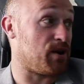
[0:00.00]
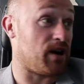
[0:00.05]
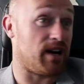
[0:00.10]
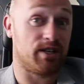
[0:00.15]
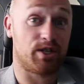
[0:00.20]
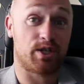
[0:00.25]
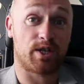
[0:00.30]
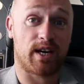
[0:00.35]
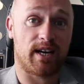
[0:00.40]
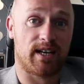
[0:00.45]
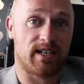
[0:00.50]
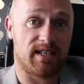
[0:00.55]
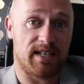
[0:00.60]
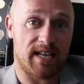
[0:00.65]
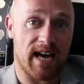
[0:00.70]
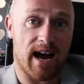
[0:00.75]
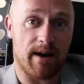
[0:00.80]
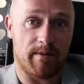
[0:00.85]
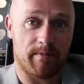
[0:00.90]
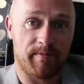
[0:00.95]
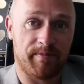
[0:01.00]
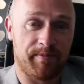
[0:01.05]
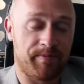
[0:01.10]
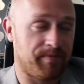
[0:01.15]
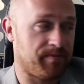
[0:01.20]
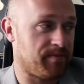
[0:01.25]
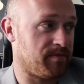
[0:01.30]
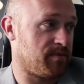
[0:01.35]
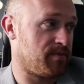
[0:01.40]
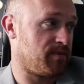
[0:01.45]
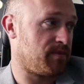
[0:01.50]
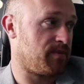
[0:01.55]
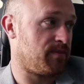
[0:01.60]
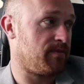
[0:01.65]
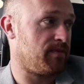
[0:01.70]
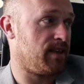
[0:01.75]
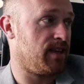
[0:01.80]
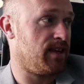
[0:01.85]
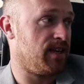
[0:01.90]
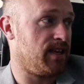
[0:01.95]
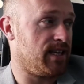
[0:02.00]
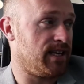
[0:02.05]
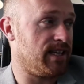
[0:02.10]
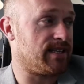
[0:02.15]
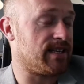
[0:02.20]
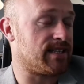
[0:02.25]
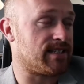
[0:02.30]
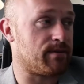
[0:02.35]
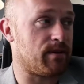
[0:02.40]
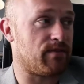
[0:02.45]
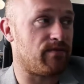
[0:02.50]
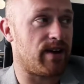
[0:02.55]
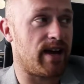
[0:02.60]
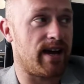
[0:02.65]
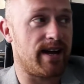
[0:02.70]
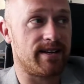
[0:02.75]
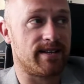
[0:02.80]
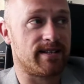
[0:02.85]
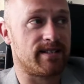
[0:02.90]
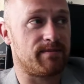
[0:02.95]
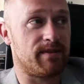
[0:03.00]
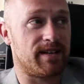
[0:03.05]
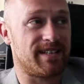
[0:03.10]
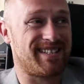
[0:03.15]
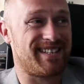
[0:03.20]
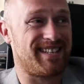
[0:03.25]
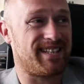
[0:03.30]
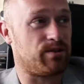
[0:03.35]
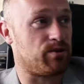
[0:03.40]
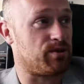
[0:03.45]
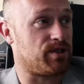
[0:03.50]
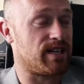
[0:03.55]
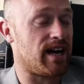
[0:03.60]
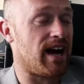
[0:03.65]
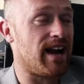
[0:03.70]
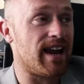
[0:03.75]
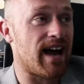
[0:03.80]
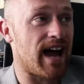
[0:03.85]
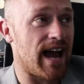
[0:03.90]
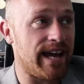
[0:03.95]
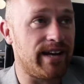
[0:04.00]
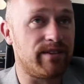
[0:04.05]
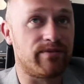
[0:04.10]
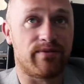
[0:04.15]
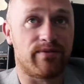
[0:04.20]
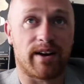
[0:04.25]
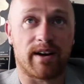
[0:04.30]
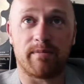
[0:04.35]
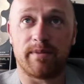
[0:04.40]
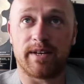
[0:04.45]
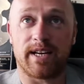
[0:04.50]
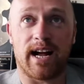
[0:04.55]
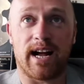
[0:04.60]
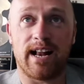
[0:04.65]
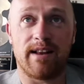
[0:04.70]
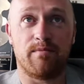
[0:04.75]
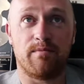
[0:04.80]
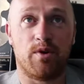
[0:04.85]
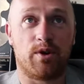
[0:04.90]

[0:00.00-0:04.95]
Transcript: auch anstrengend? Ja. Ist das aber verhältnismäßig total einfach mit allen